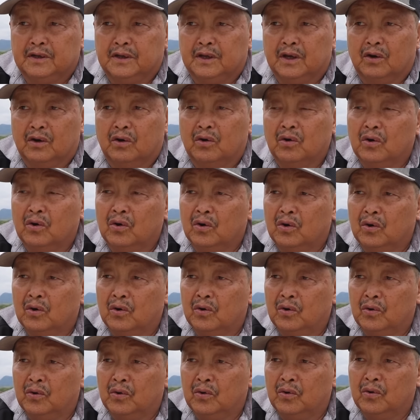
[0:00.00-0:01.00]
cái
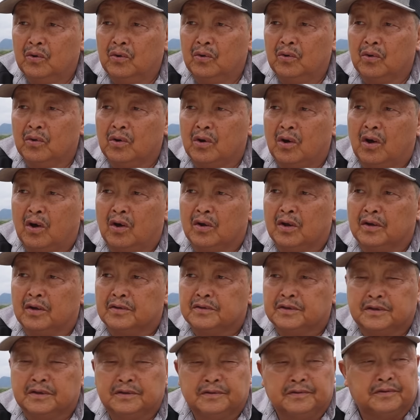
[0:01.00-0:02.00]
ô lo
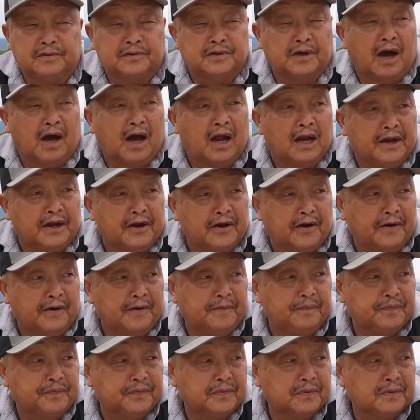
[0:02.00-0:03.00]
từ hai lính nó